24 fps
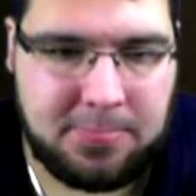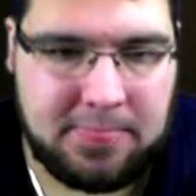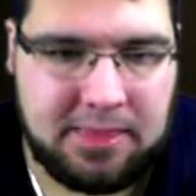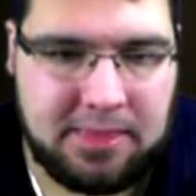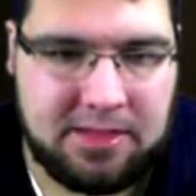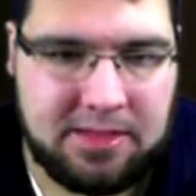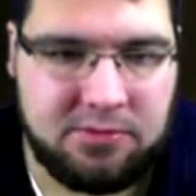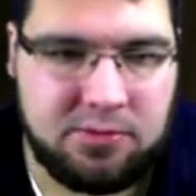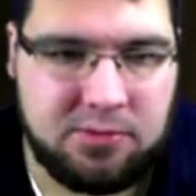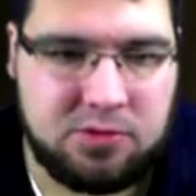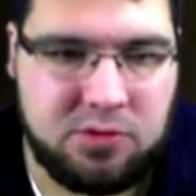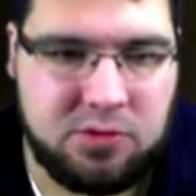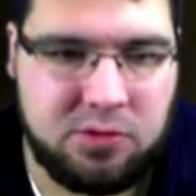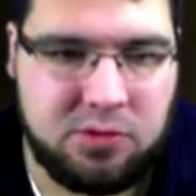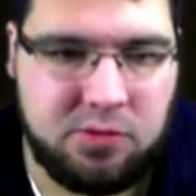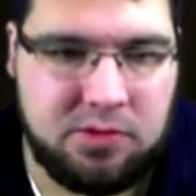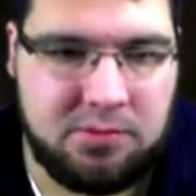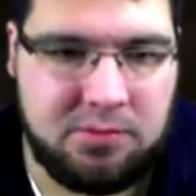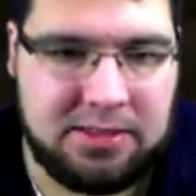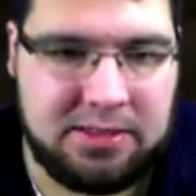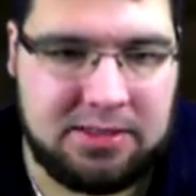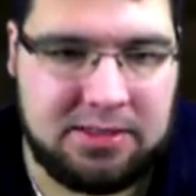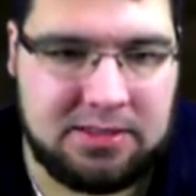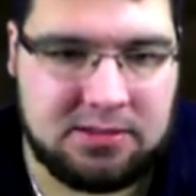Also Kohle
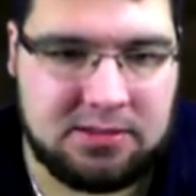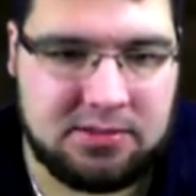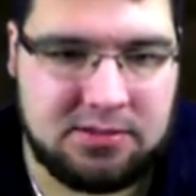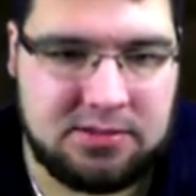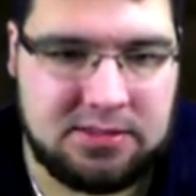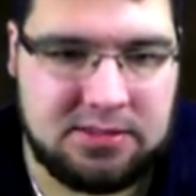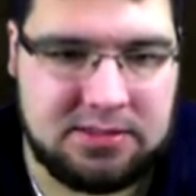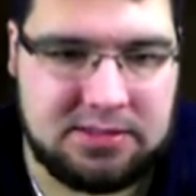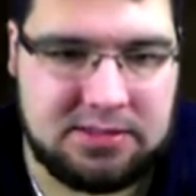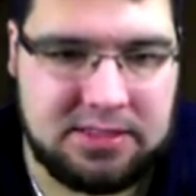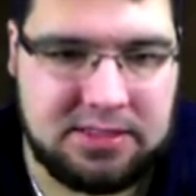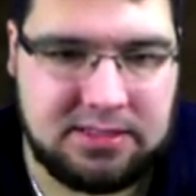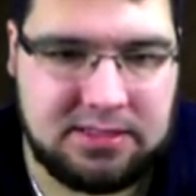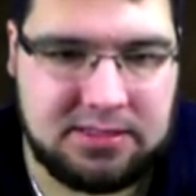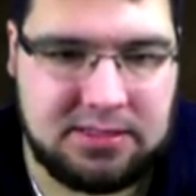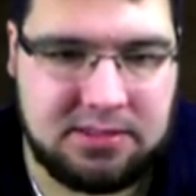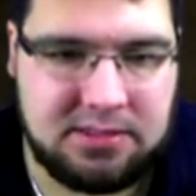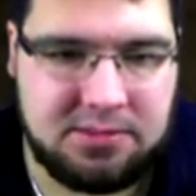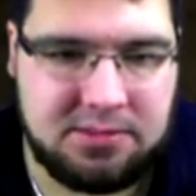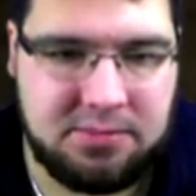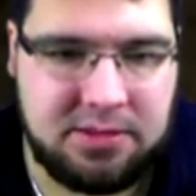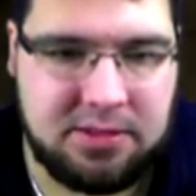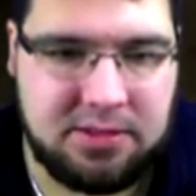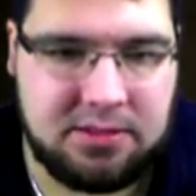mangelt uns jetzt echt
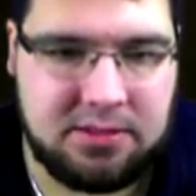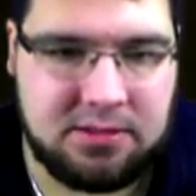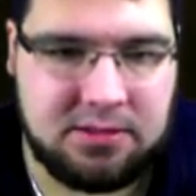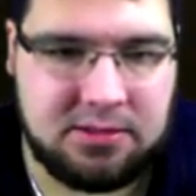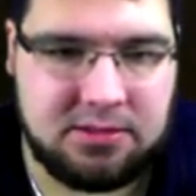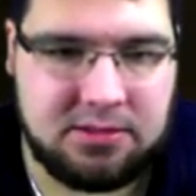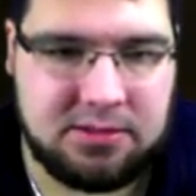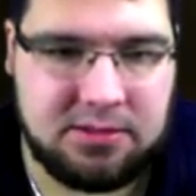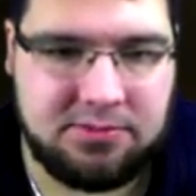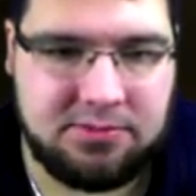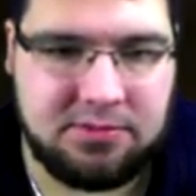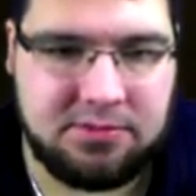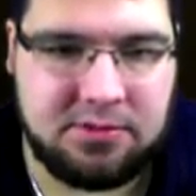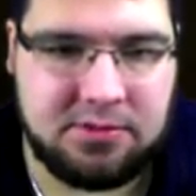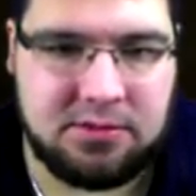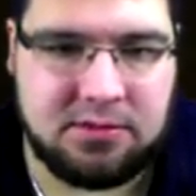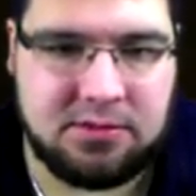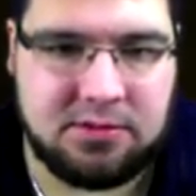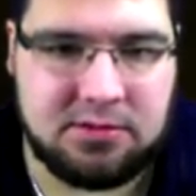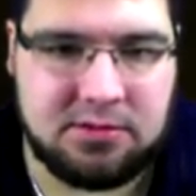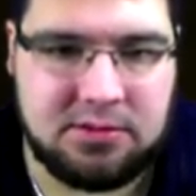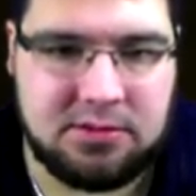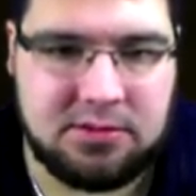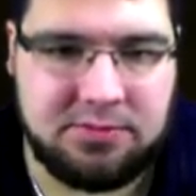nicht mehr. Davon
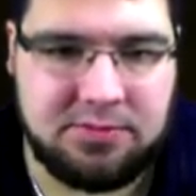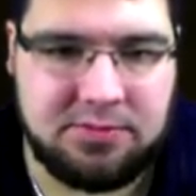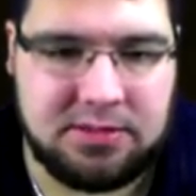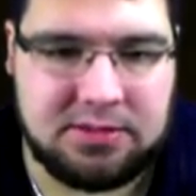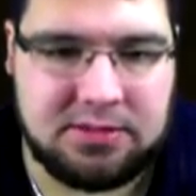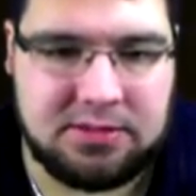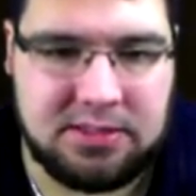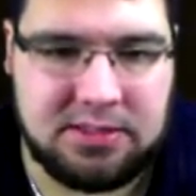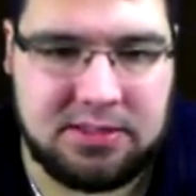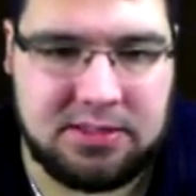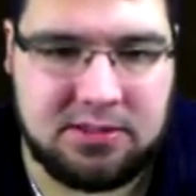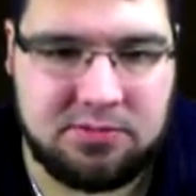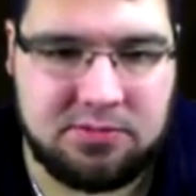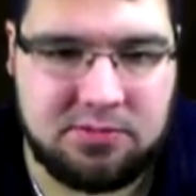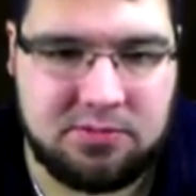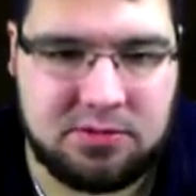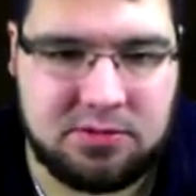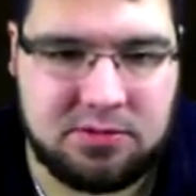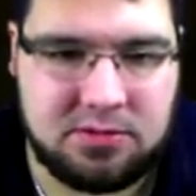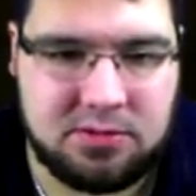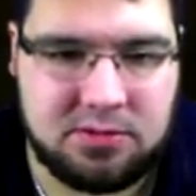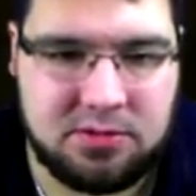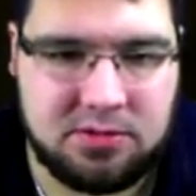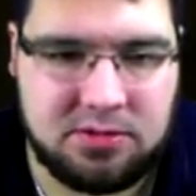sind wir jetzt echt
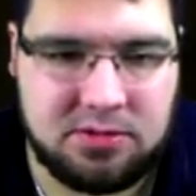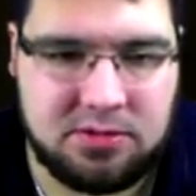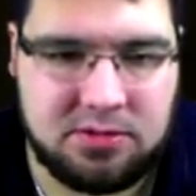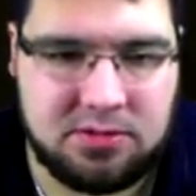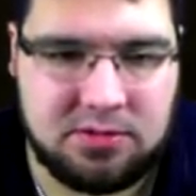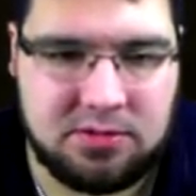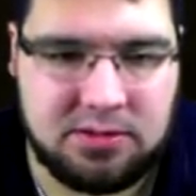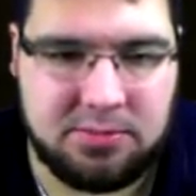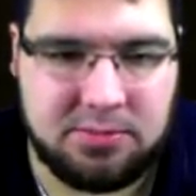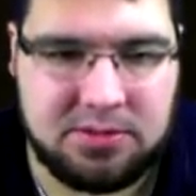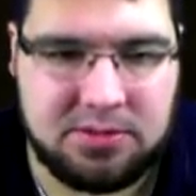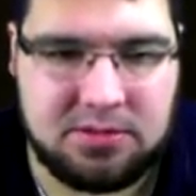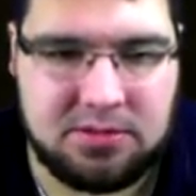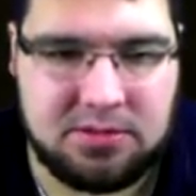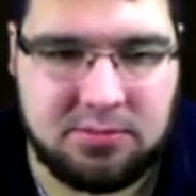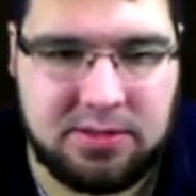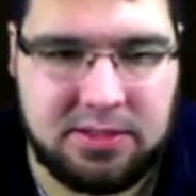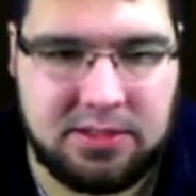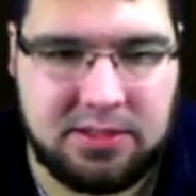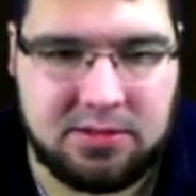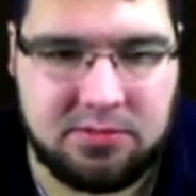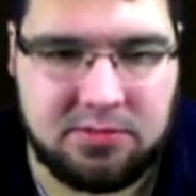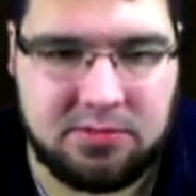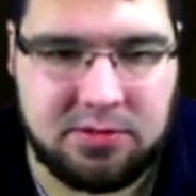gut, damit sind wir
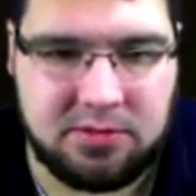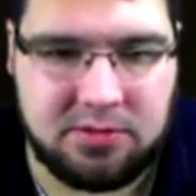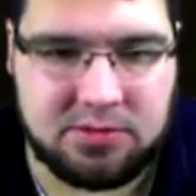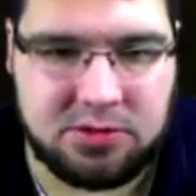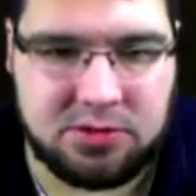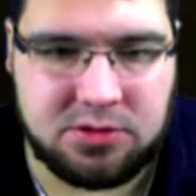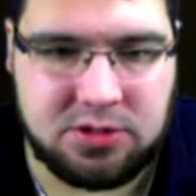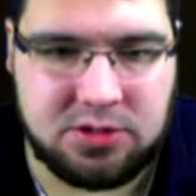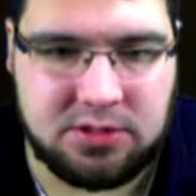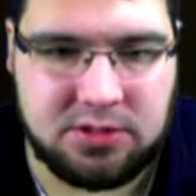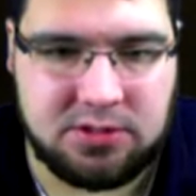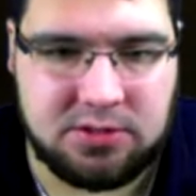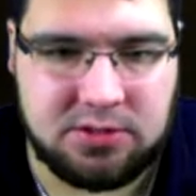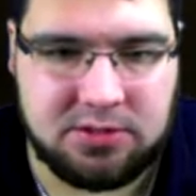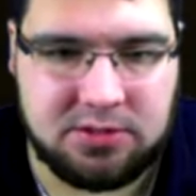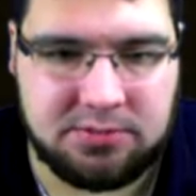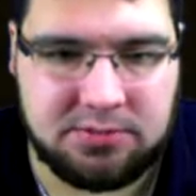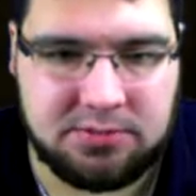echt gut ausgestattet.